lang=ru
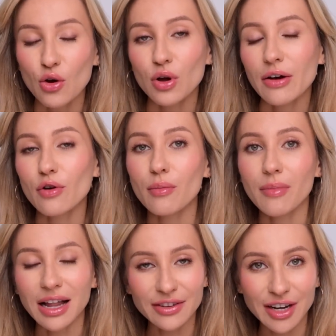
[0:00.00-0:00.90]
у кого
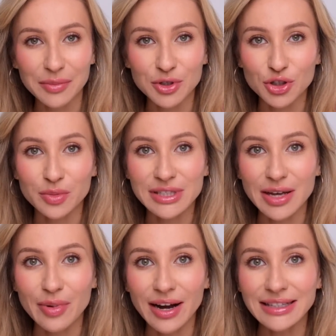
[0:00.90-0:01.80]
мало времени, чтобы
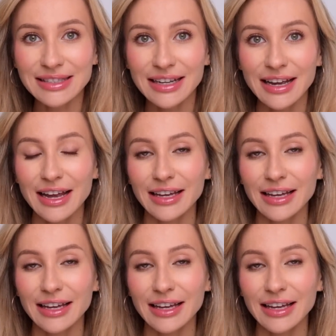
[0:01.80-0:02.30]
собраться,